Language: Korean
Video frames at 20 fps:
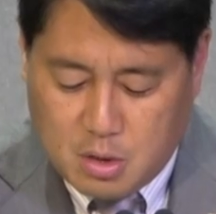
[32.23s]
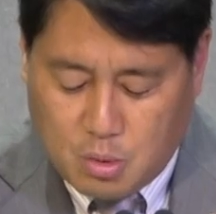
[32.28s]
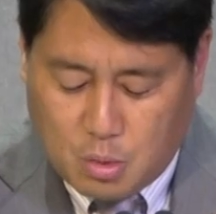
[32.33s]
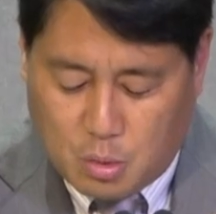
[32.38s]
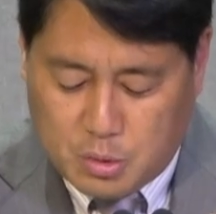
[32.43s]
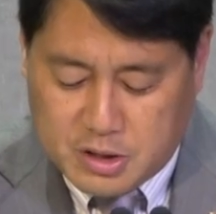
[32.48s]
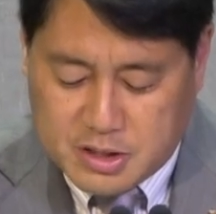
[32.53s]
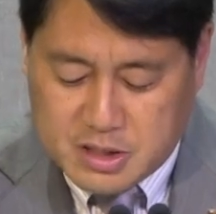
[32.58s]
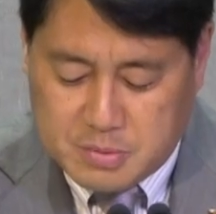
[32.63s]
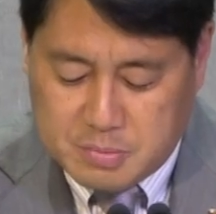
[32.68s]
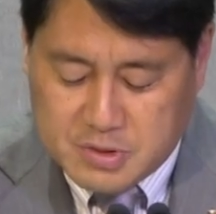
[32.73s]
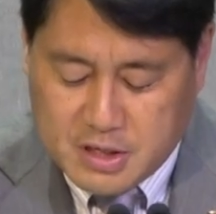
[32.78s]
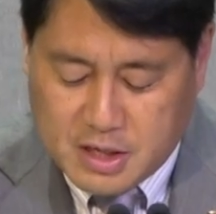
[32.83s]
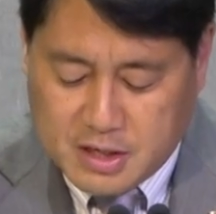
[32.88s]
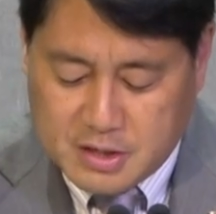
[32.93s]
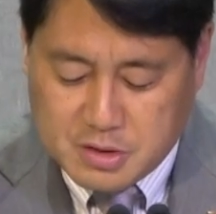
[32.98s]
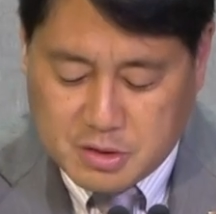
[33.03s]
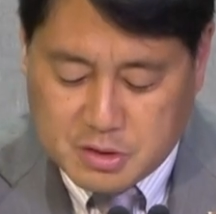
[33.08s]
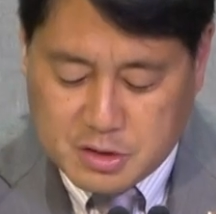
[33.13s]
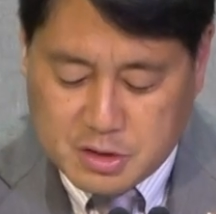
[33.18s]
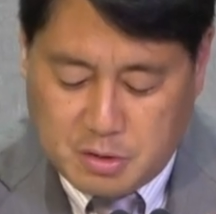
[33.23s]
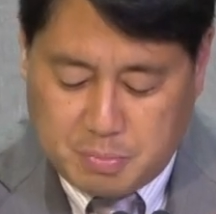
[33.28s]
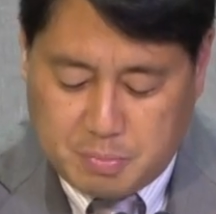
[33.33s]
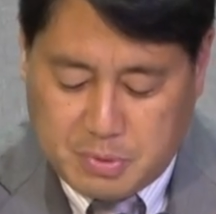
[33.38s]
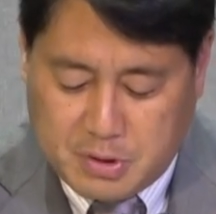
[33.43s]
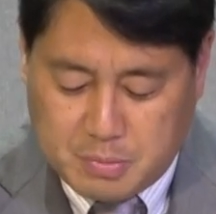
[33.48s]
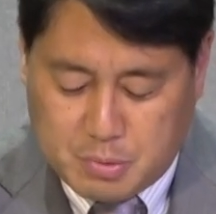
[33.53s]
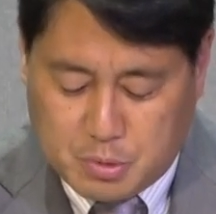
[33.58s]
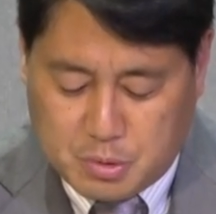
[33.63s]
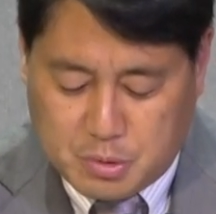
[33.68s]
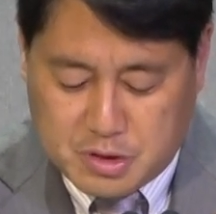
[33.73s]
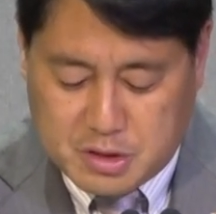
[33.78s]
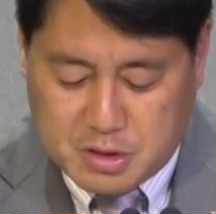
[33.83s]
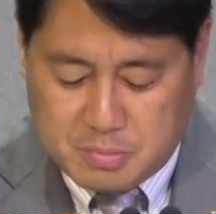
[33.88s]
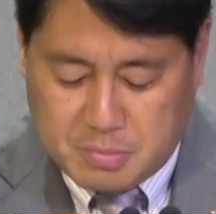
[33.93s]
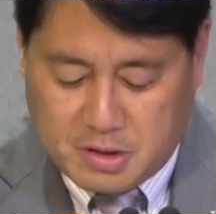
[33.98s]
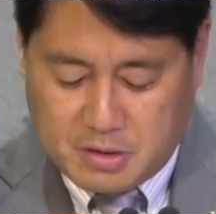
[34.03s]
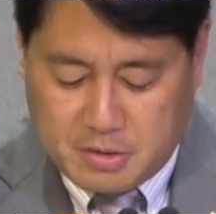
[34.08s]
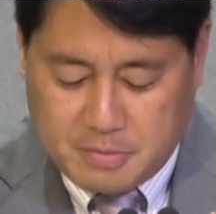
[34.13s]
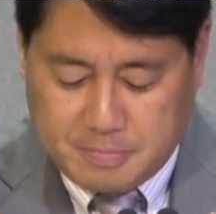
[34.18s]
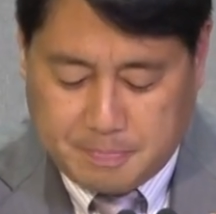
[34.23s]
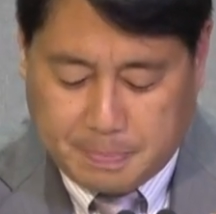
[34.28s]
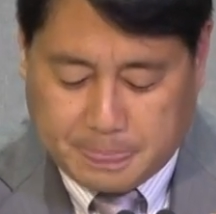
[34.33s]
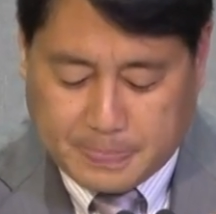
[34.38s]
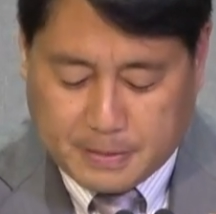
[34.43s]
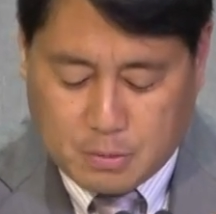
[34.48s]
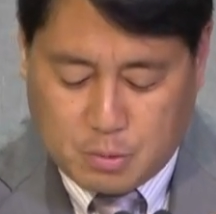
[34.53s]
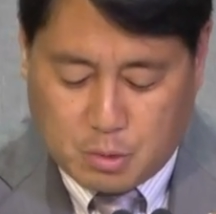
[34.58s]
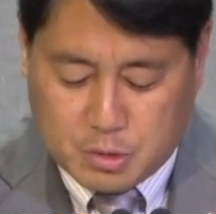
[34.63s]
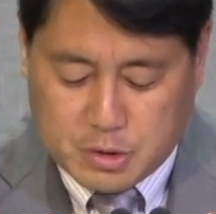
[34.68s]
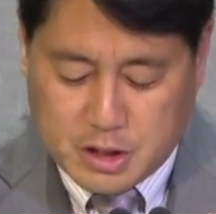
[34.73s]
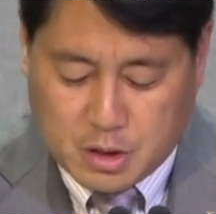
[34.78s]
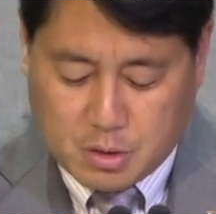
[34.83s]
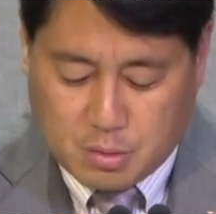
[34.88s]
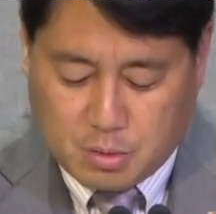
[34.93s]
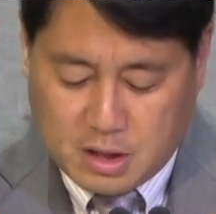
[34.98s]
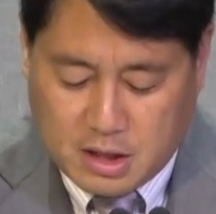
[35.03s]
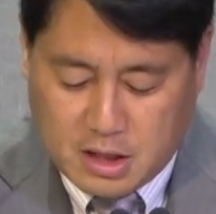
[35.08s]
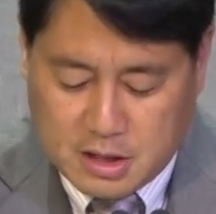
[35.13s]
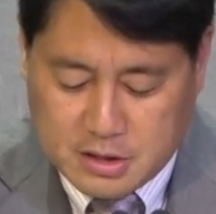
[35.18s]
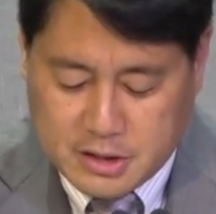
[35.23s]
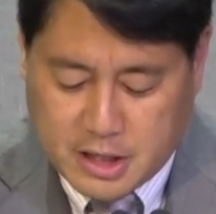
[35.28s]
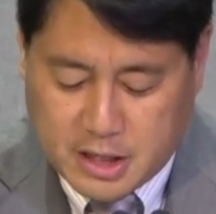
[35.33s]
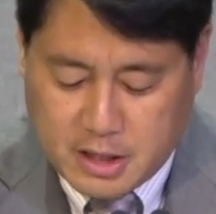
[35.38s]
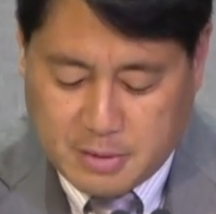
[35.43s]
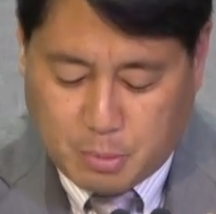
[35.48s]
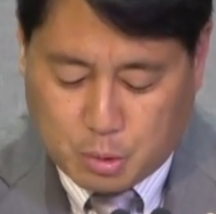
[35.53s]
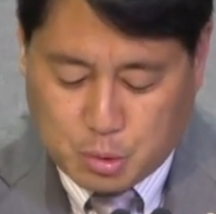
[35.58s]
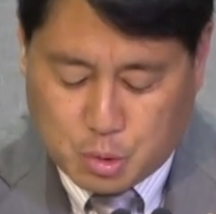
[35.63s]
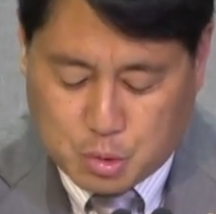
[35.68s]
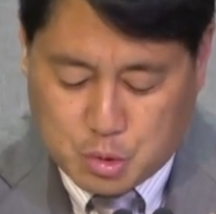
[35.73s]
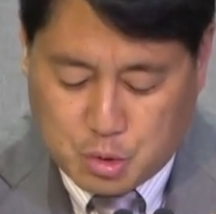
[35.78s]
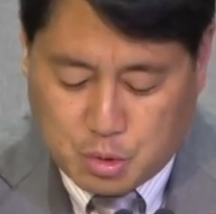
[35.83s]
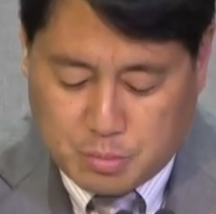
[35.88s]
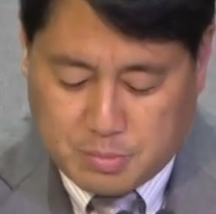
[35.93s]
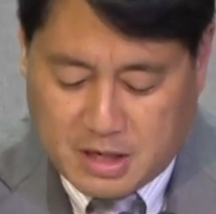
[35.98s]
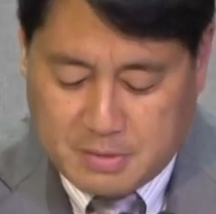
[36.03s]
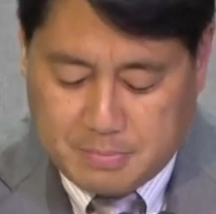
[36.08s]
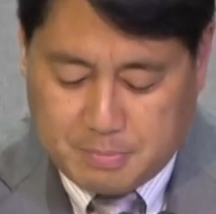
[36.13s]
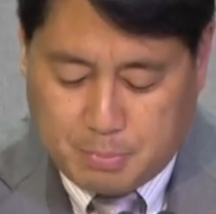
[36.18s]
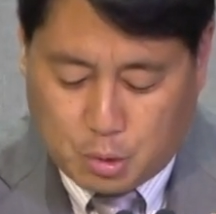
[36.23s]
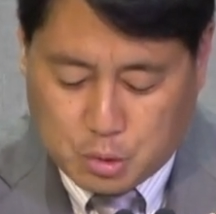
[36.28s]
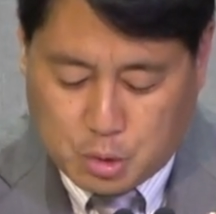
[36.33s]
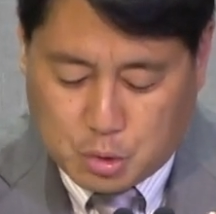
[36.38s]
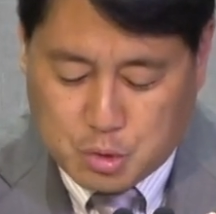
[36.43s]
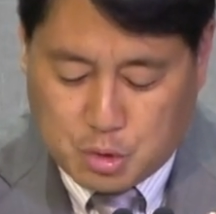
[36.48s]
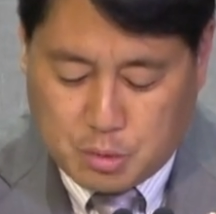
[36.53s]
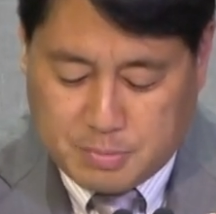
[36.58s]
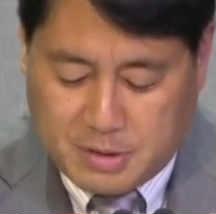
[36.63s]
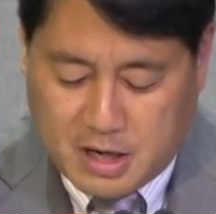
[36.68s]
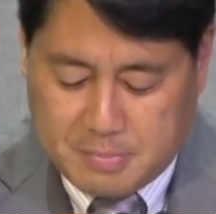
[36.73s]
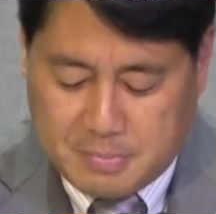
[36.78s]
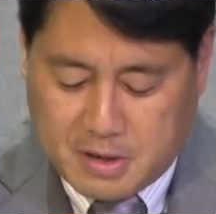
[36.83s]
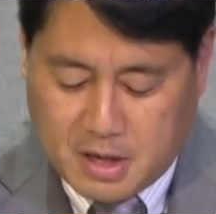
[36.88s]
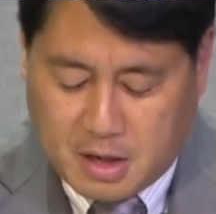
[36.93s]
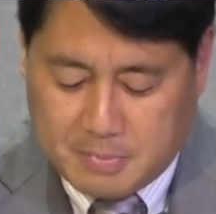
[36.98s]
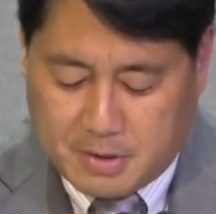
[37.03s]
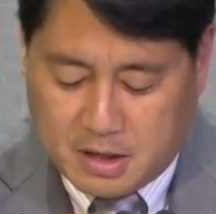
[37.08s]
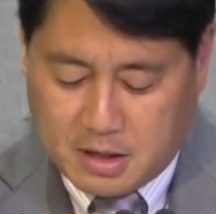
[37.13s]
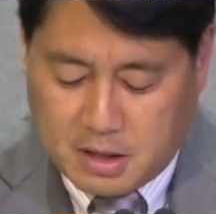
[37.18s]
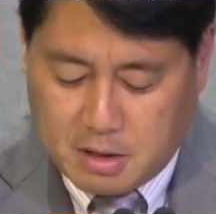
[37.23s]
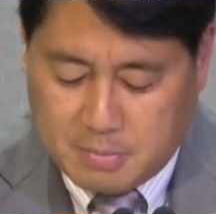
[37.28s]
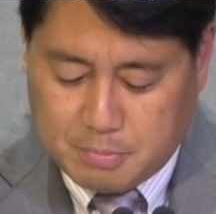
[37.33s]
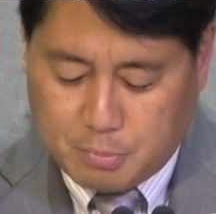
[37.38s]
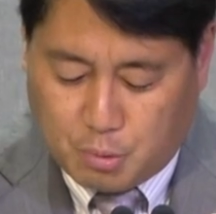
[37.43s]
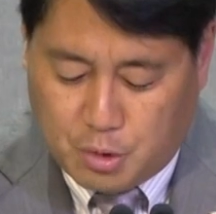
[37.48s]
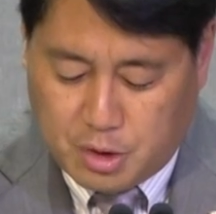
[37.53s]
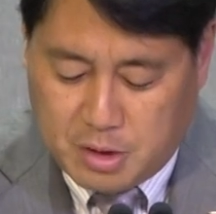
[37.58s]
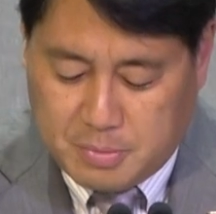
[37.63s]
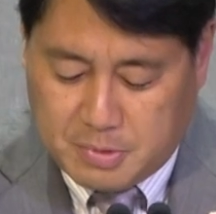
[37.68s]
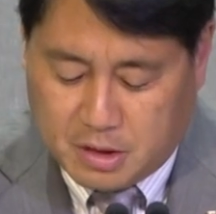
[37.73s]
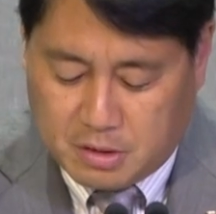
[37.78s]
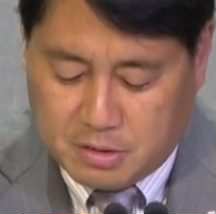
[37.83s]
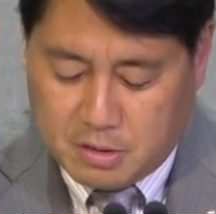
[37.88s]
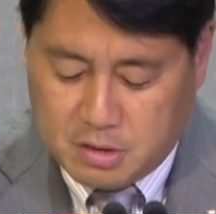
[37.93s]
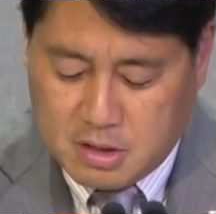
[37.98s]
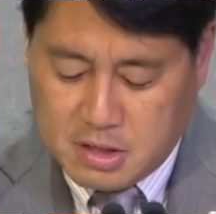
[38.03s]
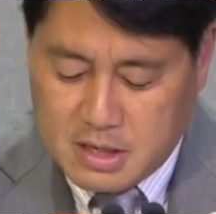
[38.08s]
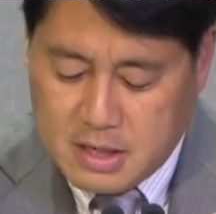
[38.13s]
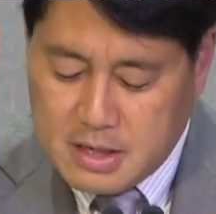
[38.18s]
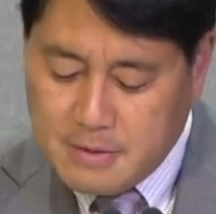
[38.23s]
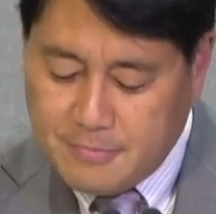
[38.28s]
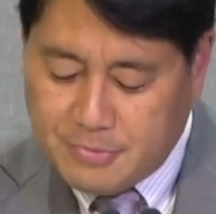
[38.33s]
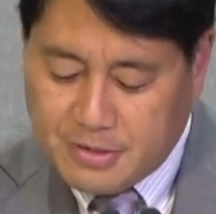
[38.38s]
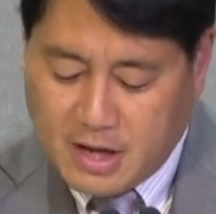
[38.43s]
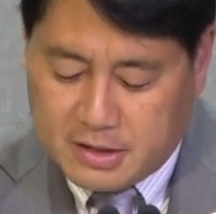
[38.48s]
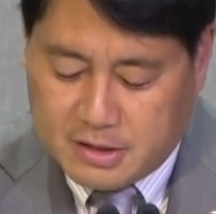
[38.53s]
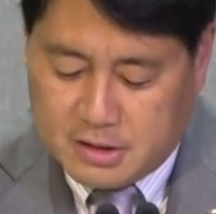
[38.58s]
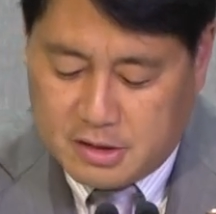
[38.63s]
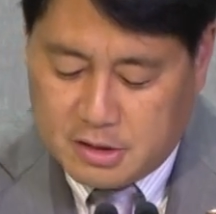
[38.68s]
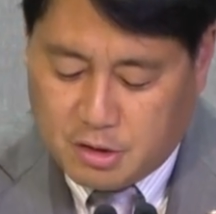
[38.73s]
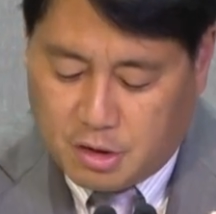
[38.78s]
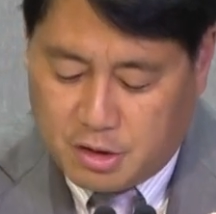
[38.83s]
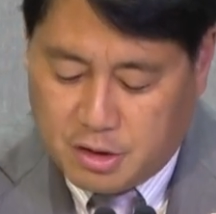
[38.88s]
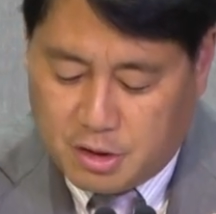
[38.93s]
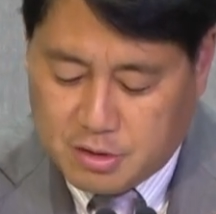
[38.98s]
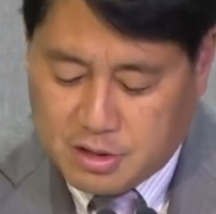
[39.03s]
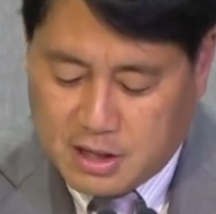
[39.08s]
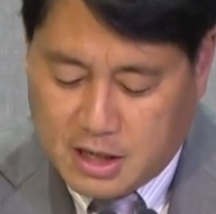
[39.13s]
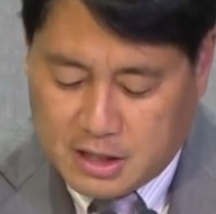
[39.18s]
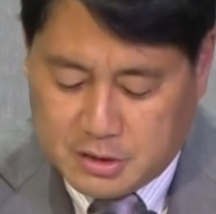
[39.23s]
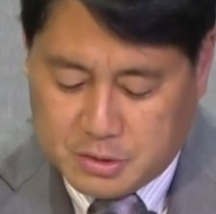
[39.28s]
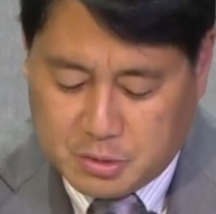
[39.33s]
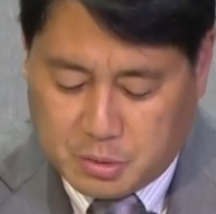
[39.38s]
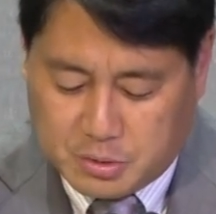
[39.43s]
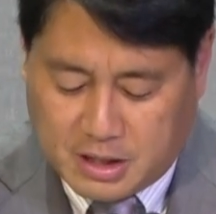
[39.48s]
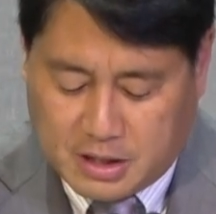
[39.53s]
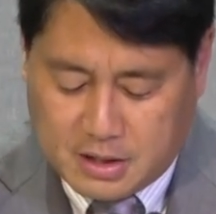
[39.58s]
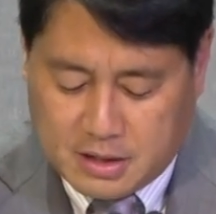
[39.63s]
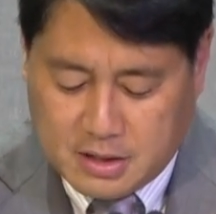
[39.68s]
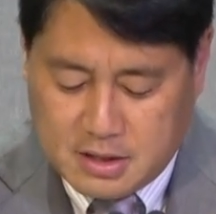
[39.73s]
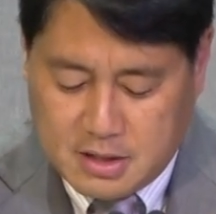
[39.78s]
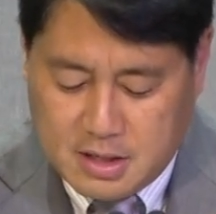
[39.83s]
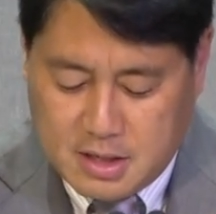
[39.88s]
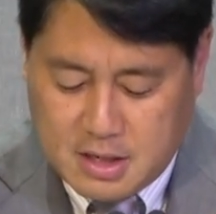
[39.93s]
오직 침상에서 슬피 부르짖으며 곡식과 새 보도주로, 말, 보도주로 말미암아 모이며 나를 거역하는도다.